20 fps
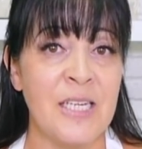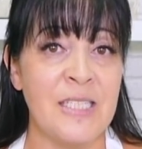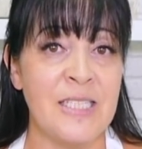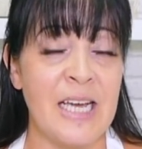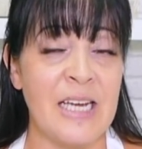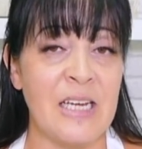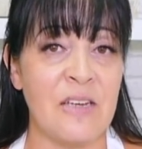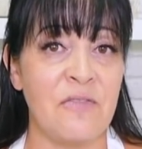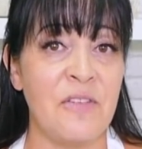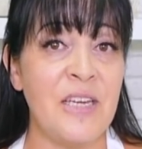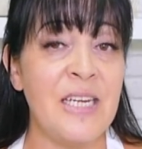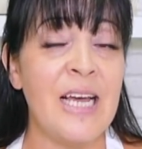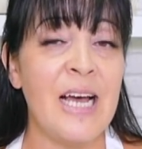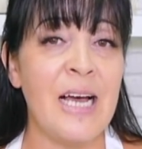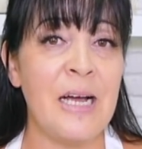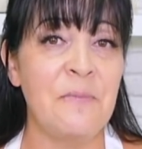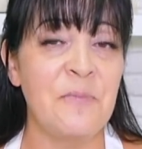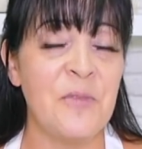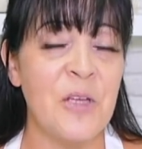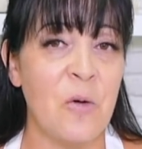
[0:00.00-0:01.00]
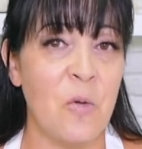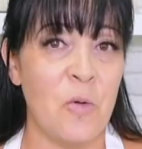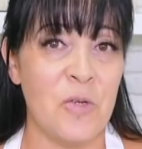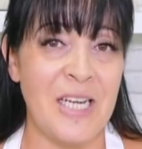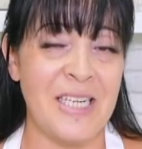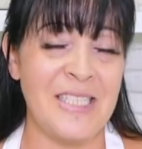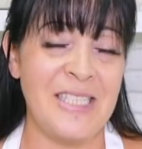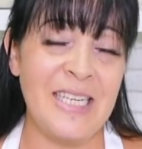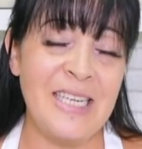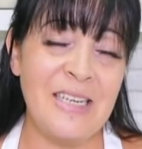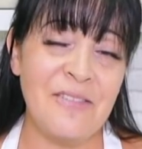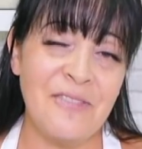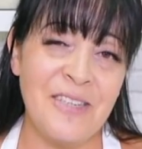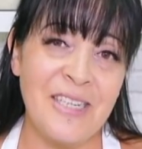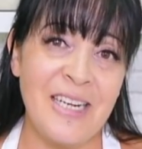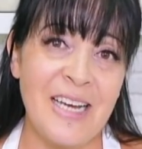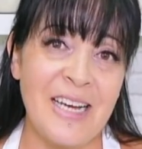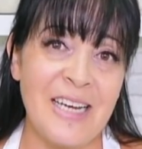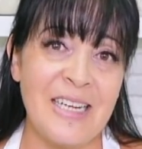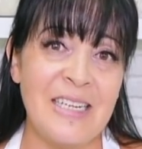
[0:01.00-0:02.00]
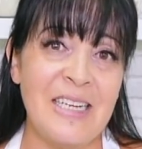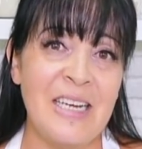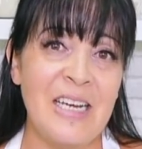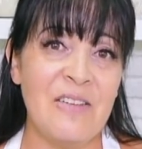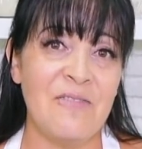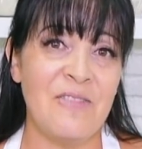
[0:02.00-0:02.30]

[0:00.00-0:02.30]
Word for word: Der Gewinner oder die Gewinnerin